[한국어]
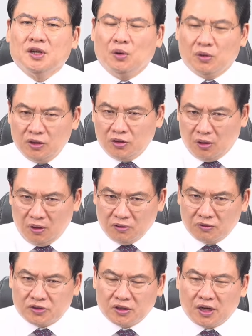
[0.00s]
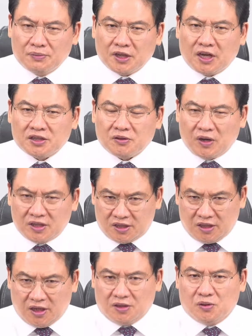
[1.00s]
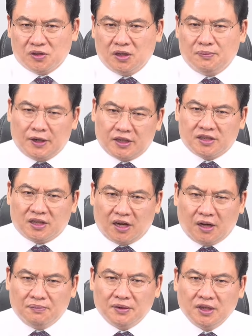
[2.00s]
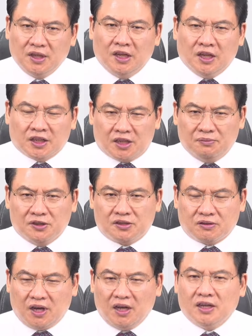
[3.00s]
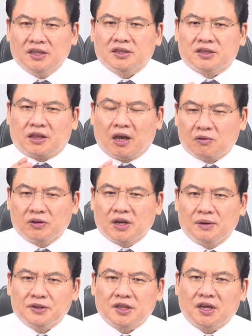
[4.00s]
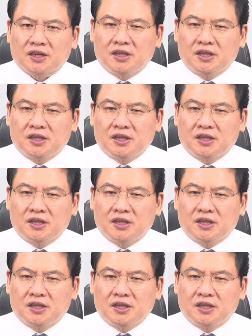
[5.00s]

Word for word: 오늘도 국정감사 가서 확실하게 소신을 밝힌 사람, 김문수가 대권 갑니다.